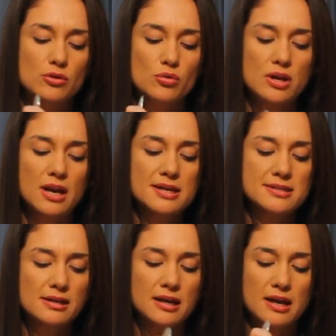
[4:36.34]
tú quieras
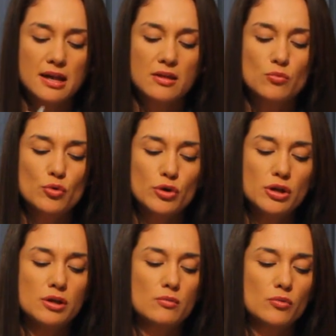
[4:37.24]
sin que quede
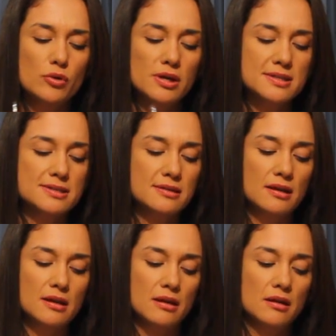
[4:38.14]
muy,
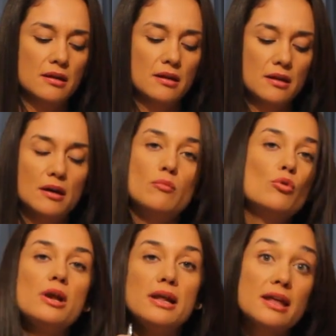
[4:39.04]
este,
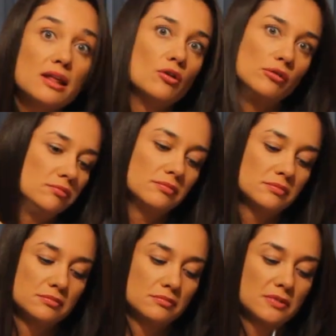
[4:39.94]
líquido,
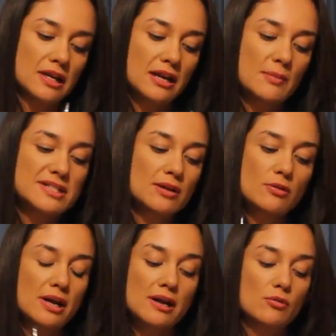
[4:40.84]
que nada más sea
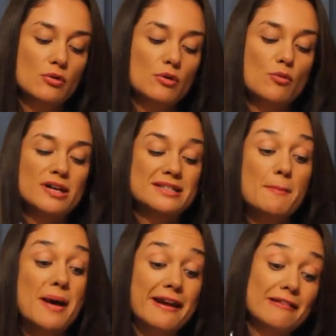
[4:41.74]
como que se
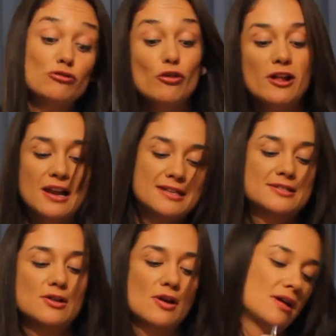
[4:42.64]
embarren
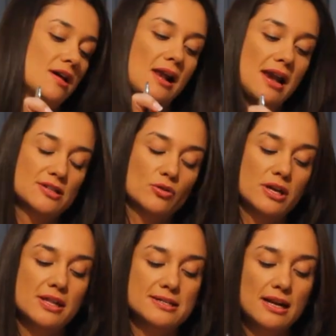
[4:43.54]
todas las
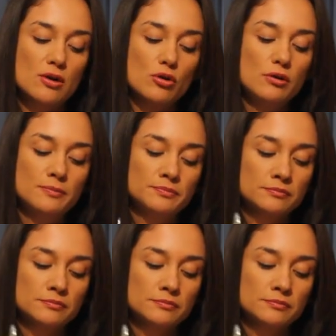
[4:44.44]
hojitas de la col